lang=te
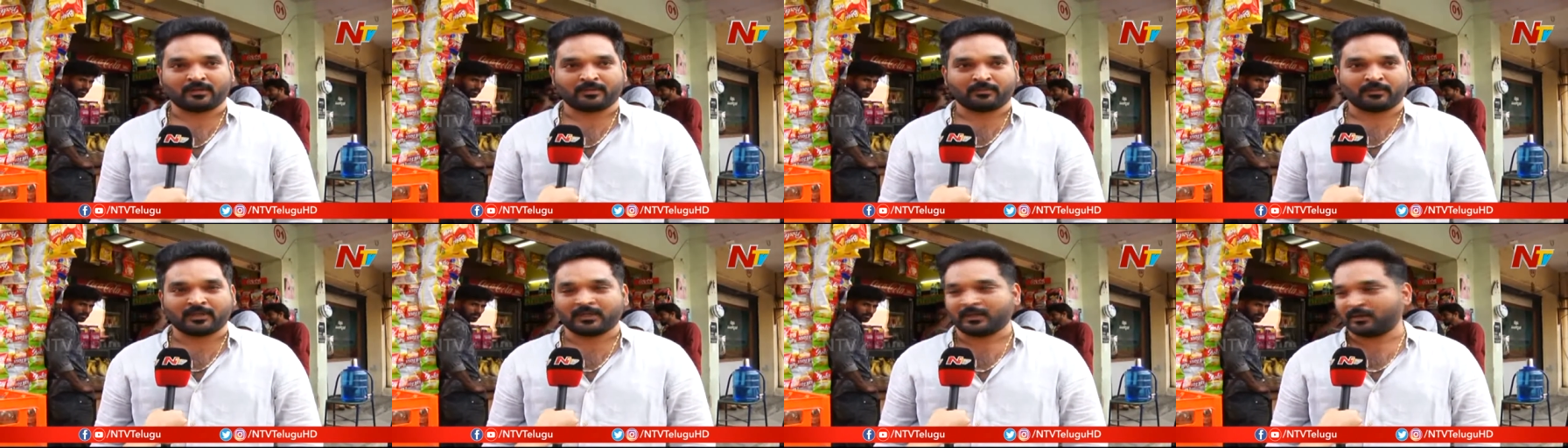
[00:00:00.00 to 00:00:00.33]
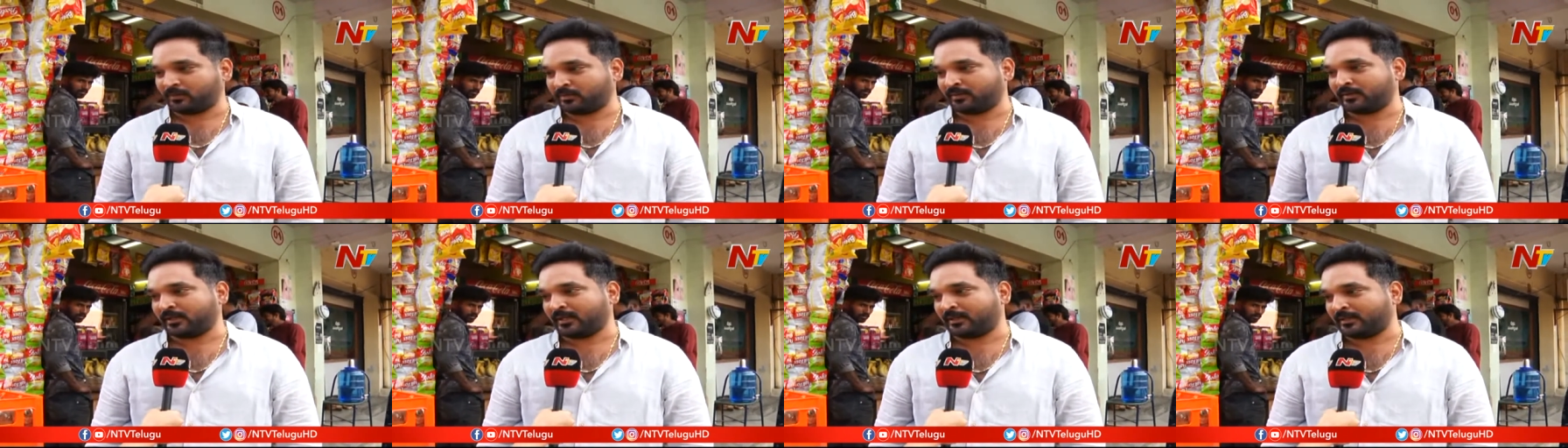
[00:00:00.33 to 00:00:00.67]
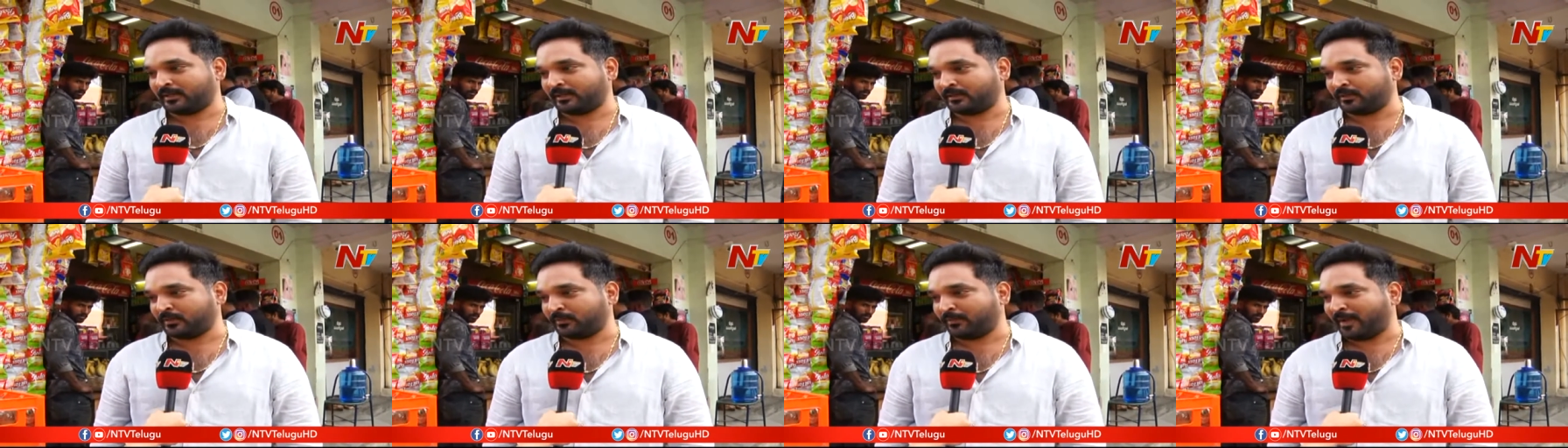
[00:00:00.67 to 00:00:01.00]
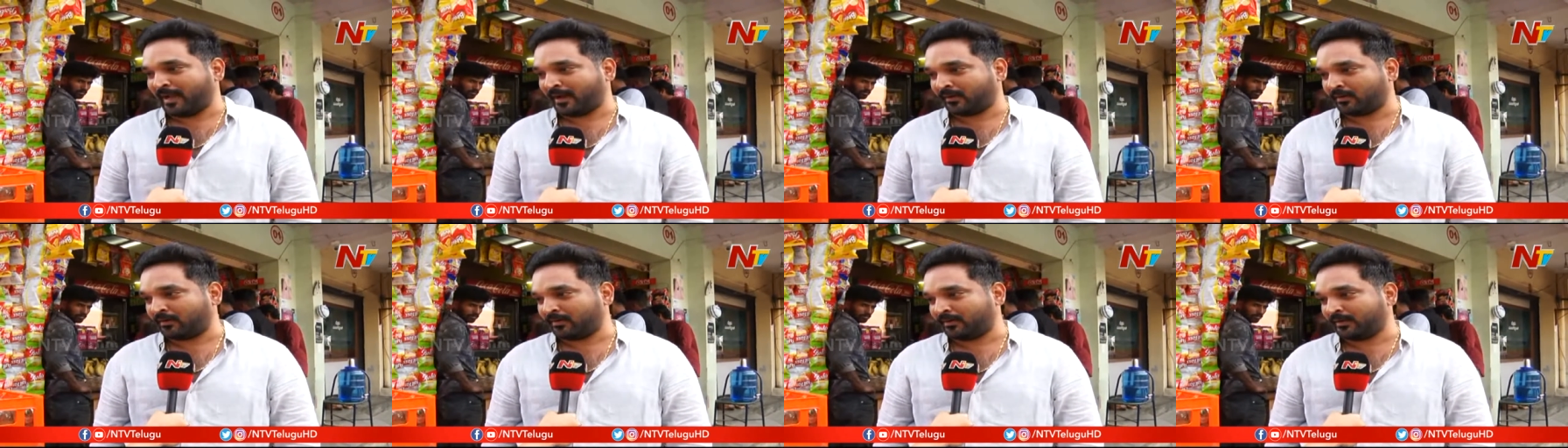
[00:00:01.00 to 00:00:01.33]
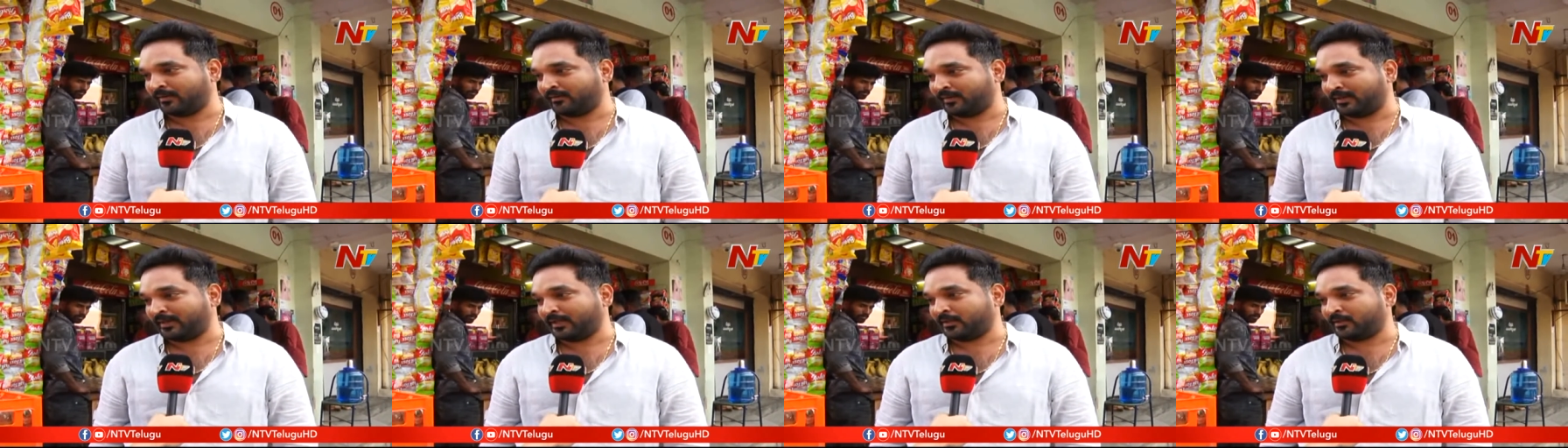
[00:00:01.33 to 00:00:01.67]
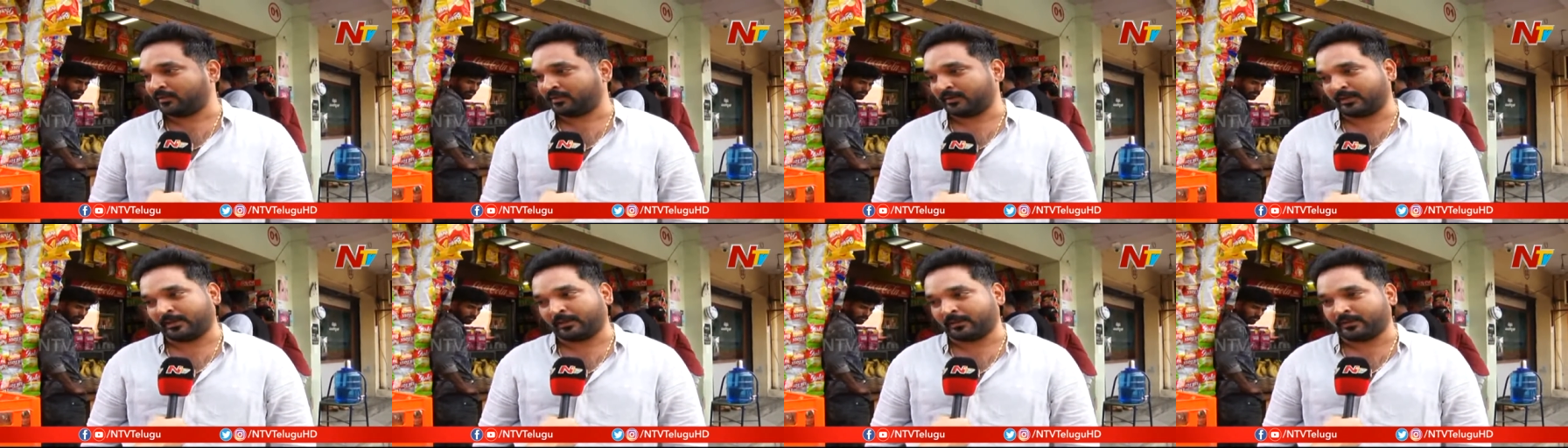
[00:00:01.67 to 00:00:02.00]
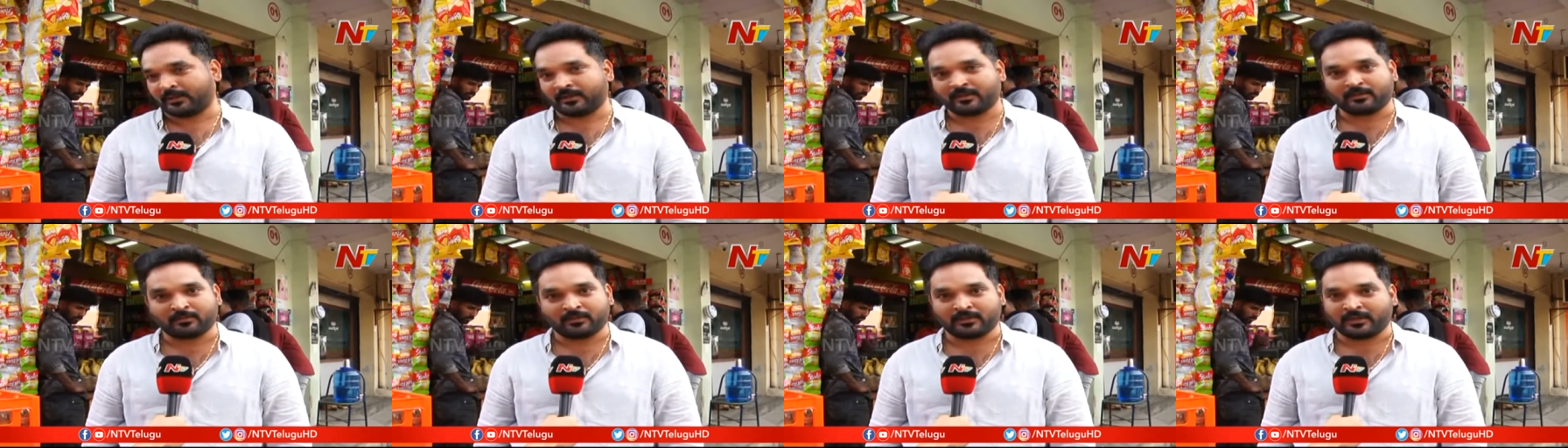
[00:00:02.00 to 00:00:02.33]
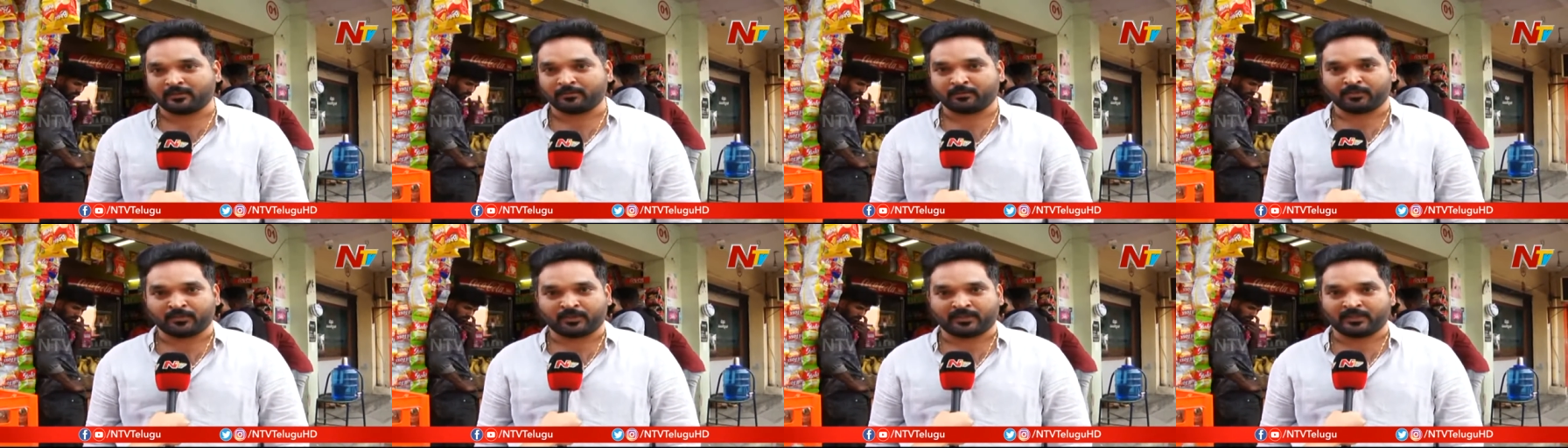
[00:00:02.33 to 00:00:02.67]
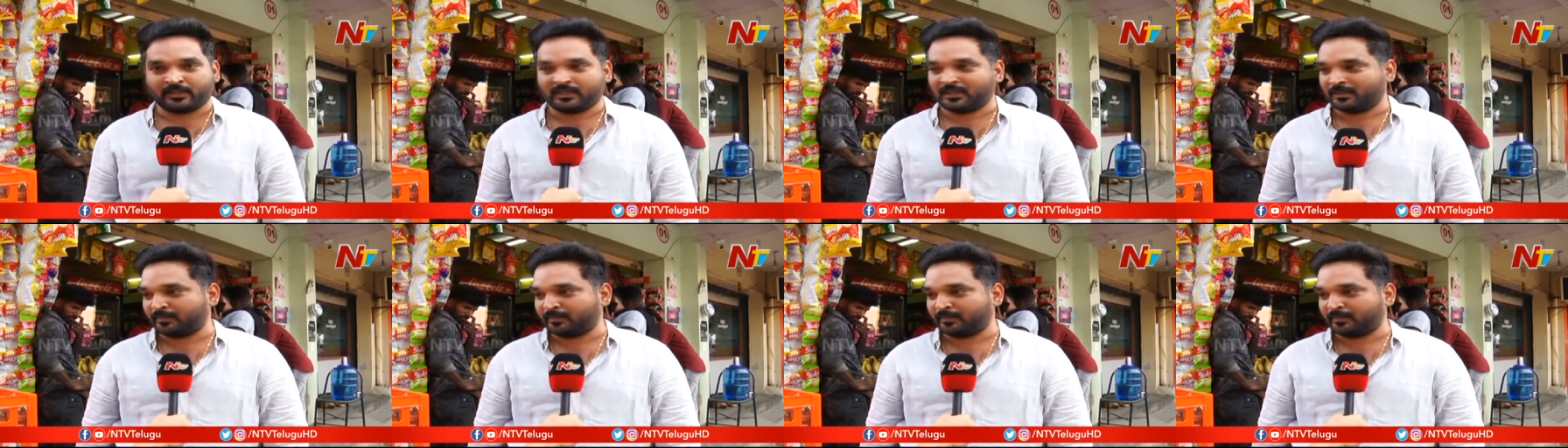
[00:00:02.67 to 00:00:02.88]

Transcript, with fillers: మనం అనుకున్నా ఎందుకు బెంగళూరులో లేవలేదు నేను నేను పుట్టింది